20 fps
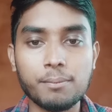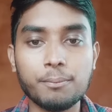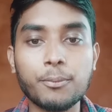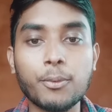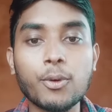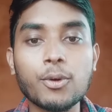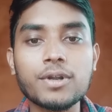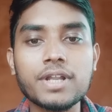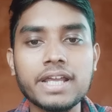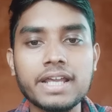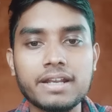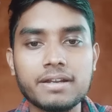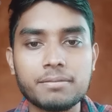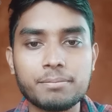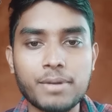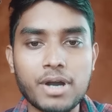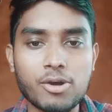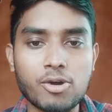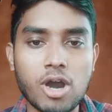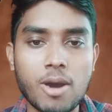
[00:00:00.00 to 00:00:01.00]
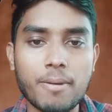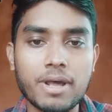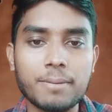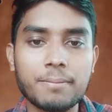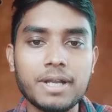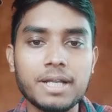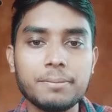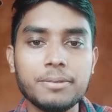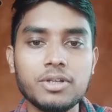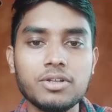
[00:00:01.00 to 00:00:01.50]
বোর্ডের বা
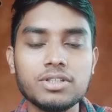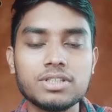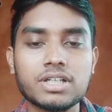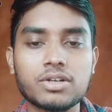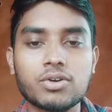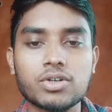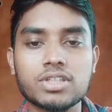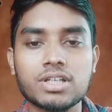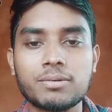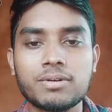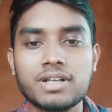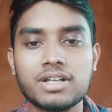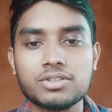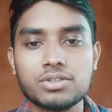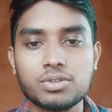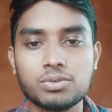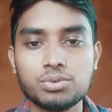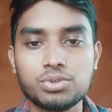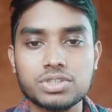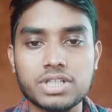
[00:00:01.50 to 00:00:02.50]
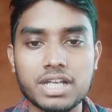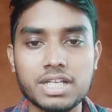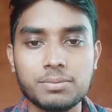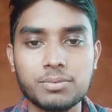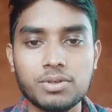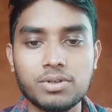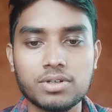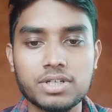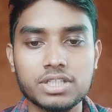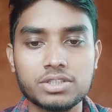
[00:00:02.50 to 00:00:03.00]
গভর্নমেন্ট বিরোধিতা কথা বলার জন্য
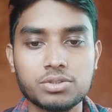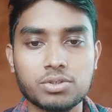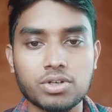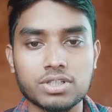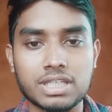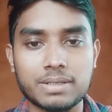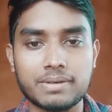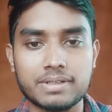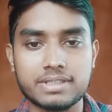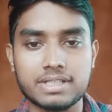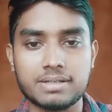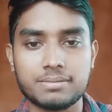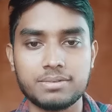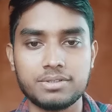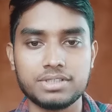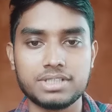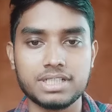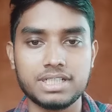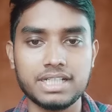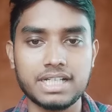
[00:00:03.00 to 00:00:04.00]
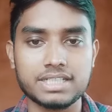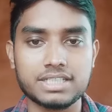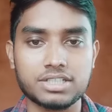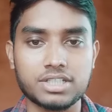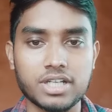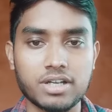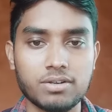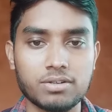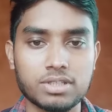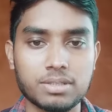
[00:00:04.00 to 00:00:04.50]
উস্কানিমূলক কিছু কথাবার্তা বলছে ঠিক আছে
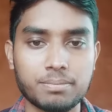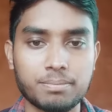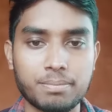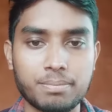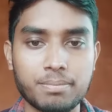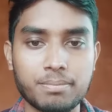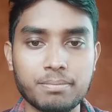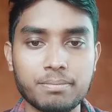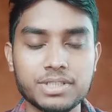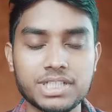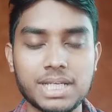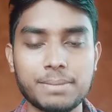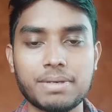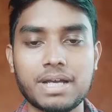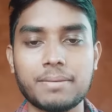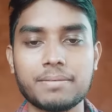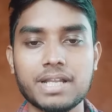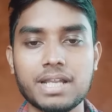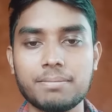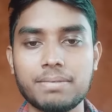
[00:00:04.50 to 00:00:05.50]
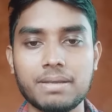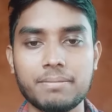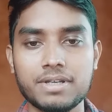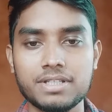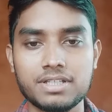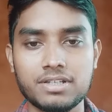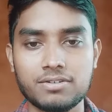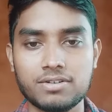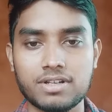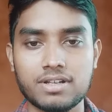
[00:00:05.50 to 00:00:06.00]
সেগুলোতে সেই ভাবনায় ভেবে
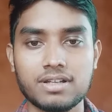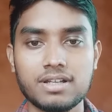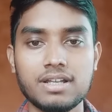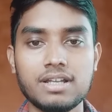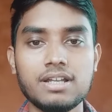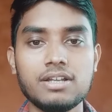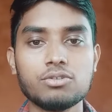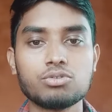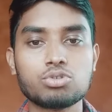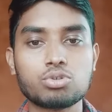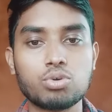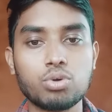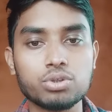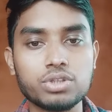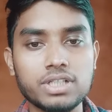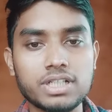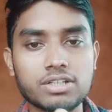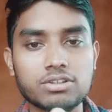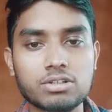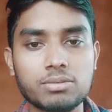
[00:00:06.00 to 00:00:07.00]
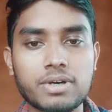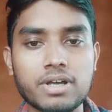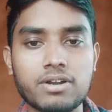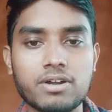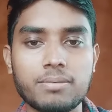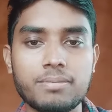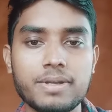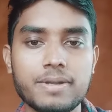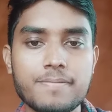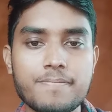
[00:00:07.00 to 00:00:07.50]
যেও না ক্ষতিটা তোমার
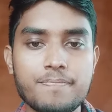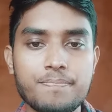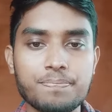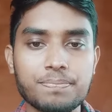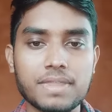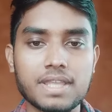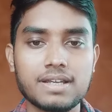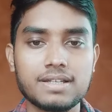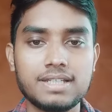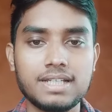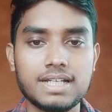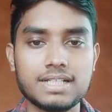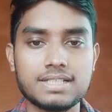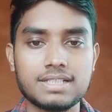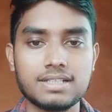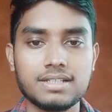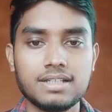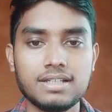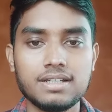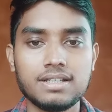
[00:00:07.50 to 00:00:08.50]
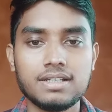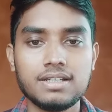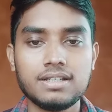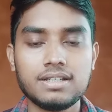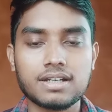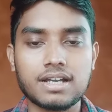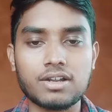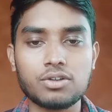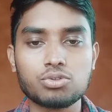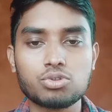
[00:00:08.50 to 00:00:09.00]
হবে ঠিক আছে
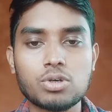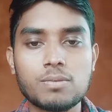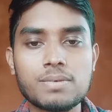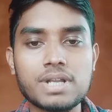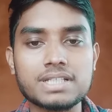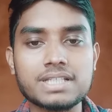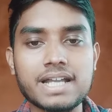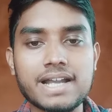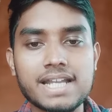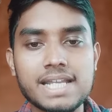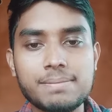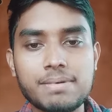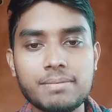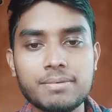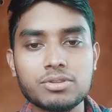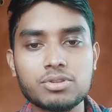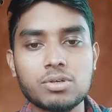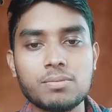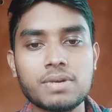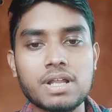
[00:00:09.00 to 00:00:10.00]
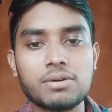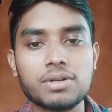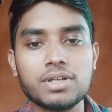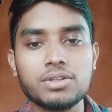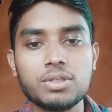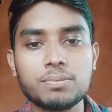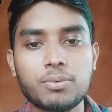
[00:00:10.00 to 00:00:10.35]
কারণ তোমরা চাকরি পাবে তোমরাও কিন্তু